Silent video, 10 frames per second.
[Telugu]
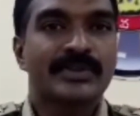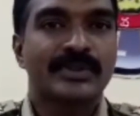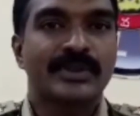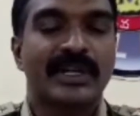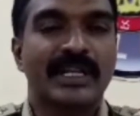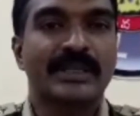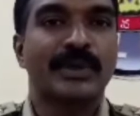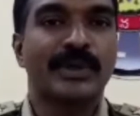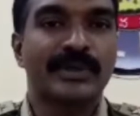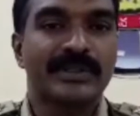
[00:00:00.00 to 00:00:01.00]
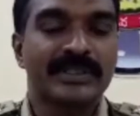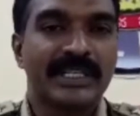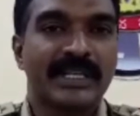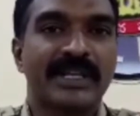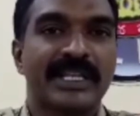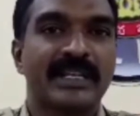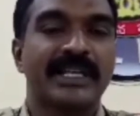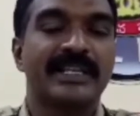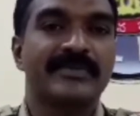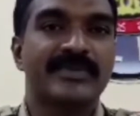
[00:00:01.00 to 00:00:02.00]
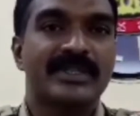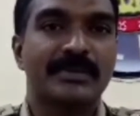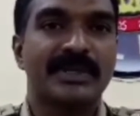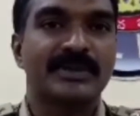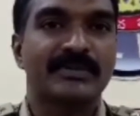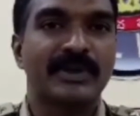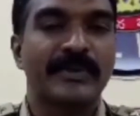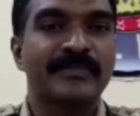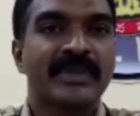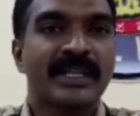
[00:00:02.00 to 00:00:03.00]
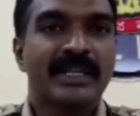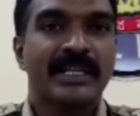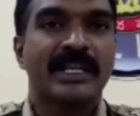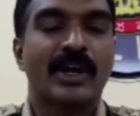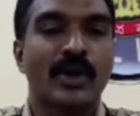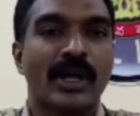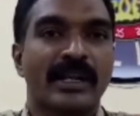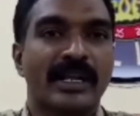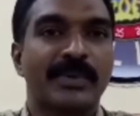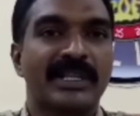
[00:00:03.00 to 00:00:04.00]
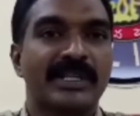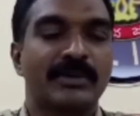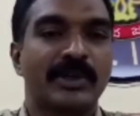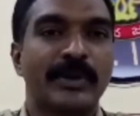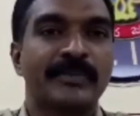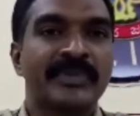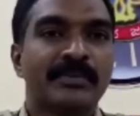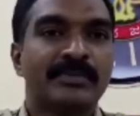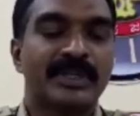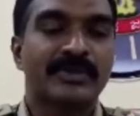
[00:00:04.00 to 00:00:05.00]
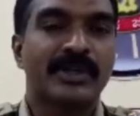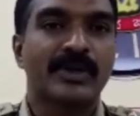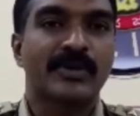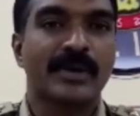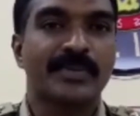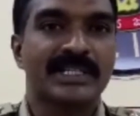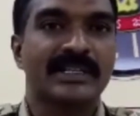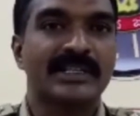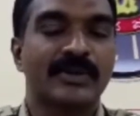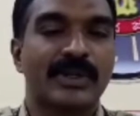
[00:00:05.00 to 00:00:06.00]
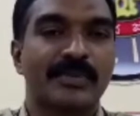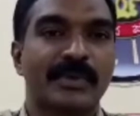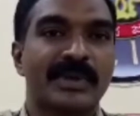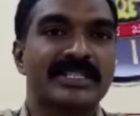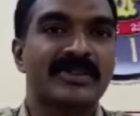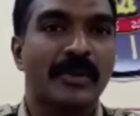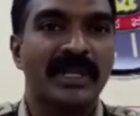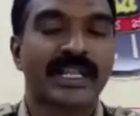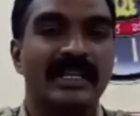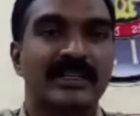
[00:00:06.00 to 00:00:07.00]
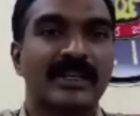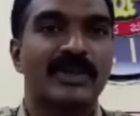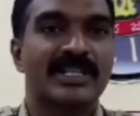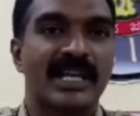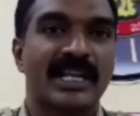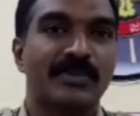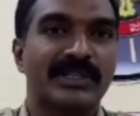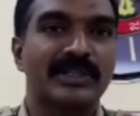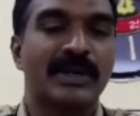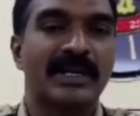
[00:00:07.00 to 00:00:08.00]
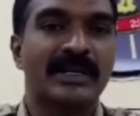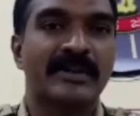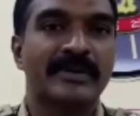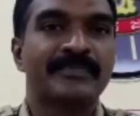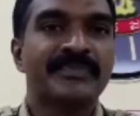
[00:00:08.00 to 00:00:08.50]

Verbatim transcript: సో గతంలో ఇరవై ఇరవై సంవత్సరంలో ఈ కరోనా నేపథ్యంలో ప్రతి ఒక్కరు కూడా ప్రజలందరూ కూడా ప్రపంచవ్యాప్తంగా అంతా కూడా చాలా ఇబ్బందులు పడుతున్నారు